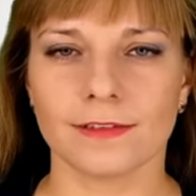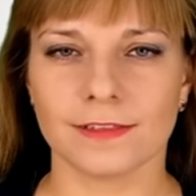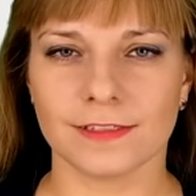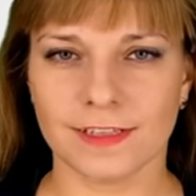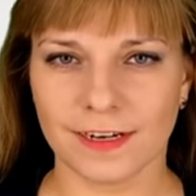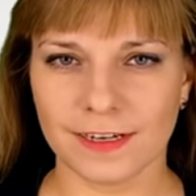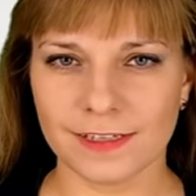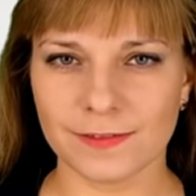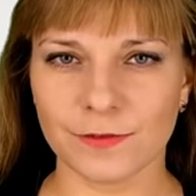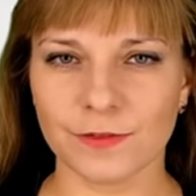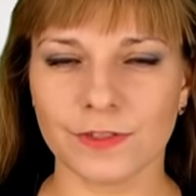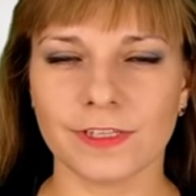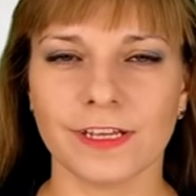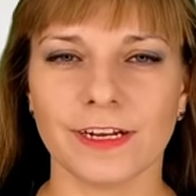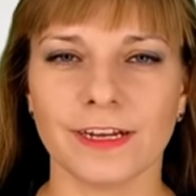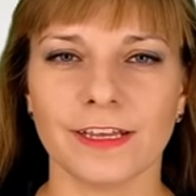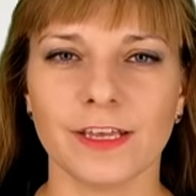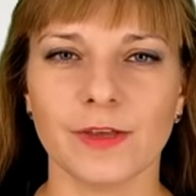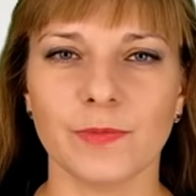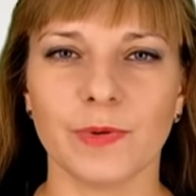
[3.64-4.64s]
Здравствуйте,
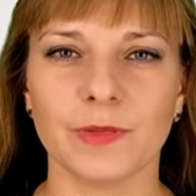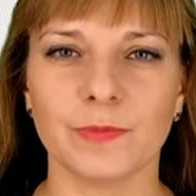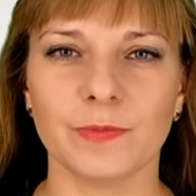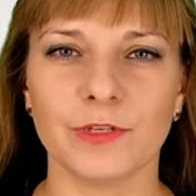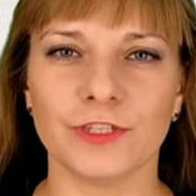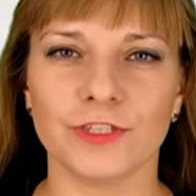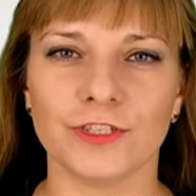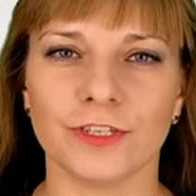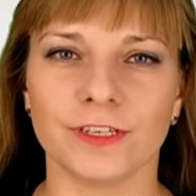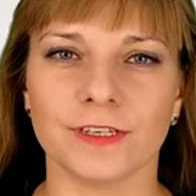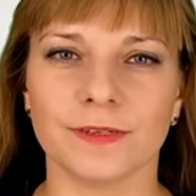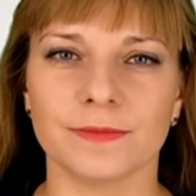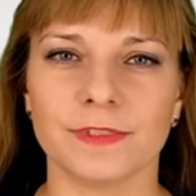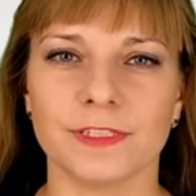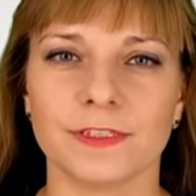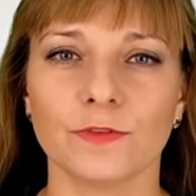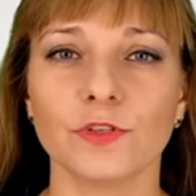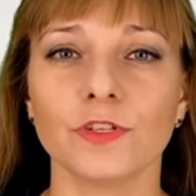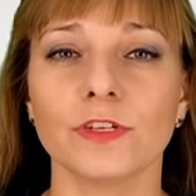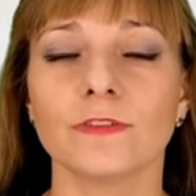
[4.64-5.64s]
дорогие подписчики!
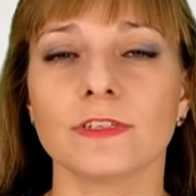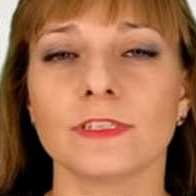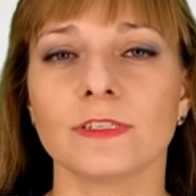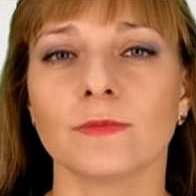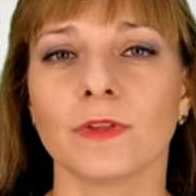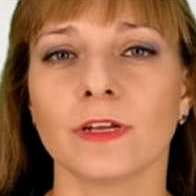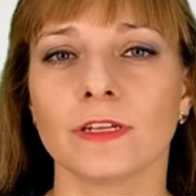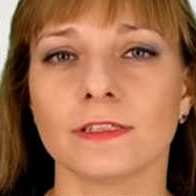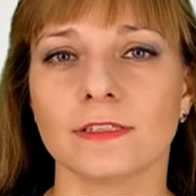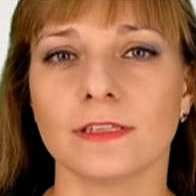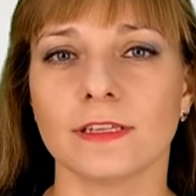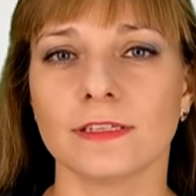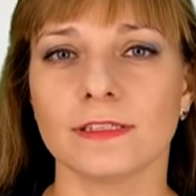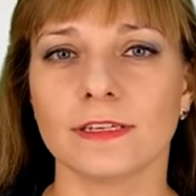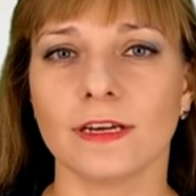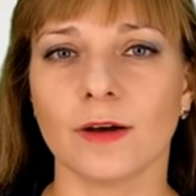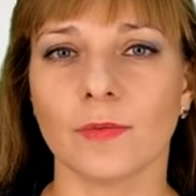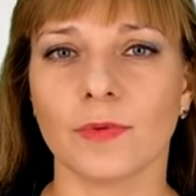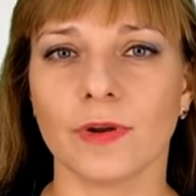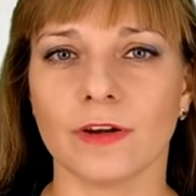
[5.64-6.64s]
Сегодня 18
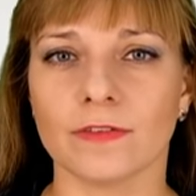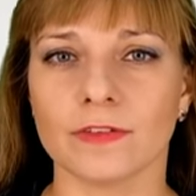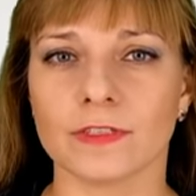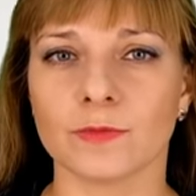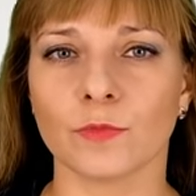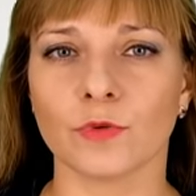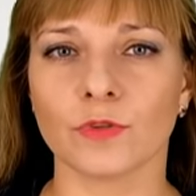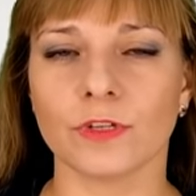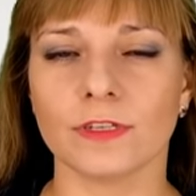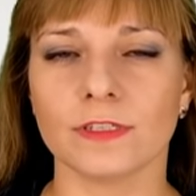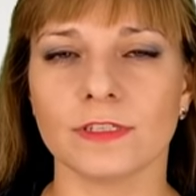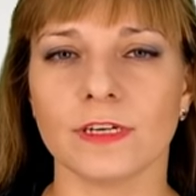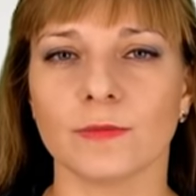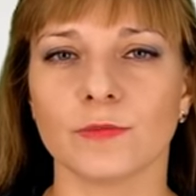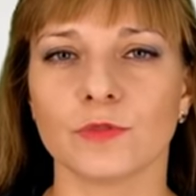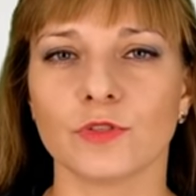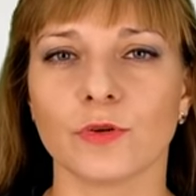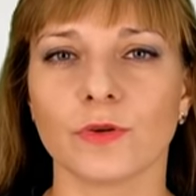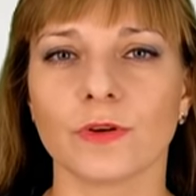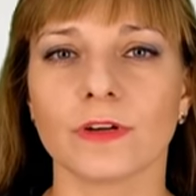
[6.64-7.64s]
декабря вы смотрите
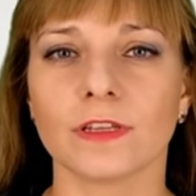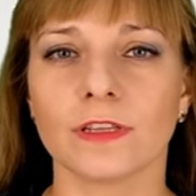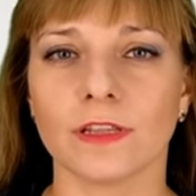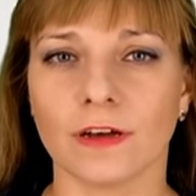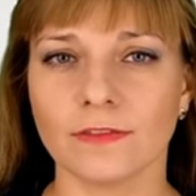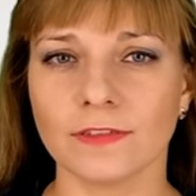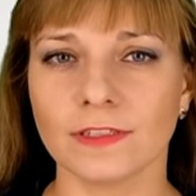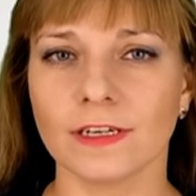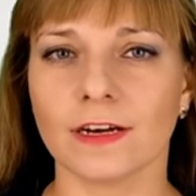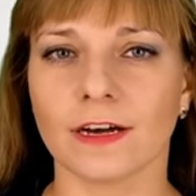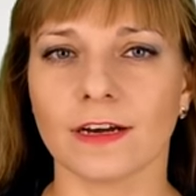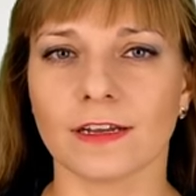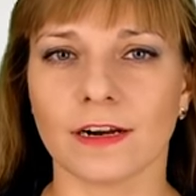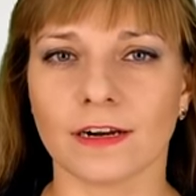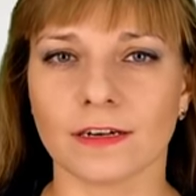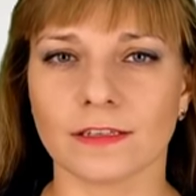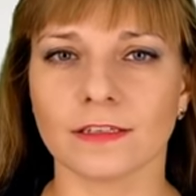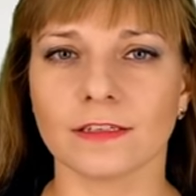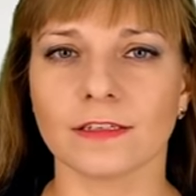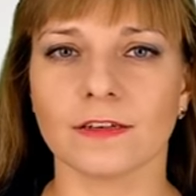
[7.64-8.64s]
обзор главных
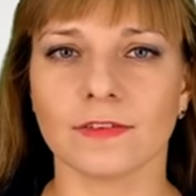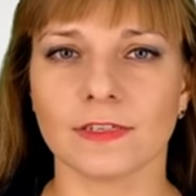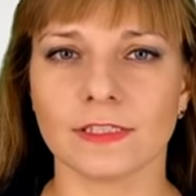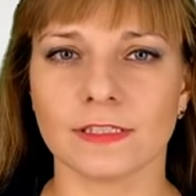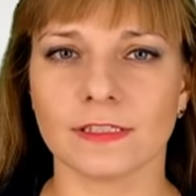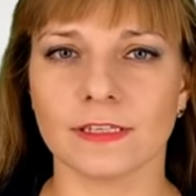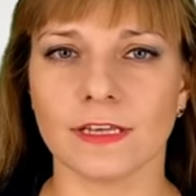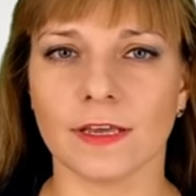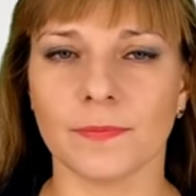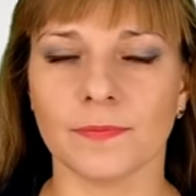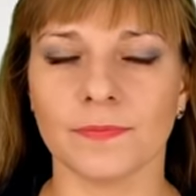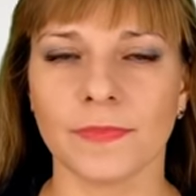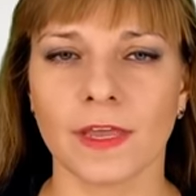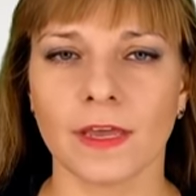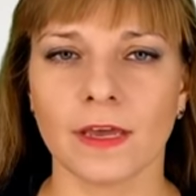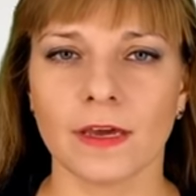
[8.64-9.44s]
аграрных новостей.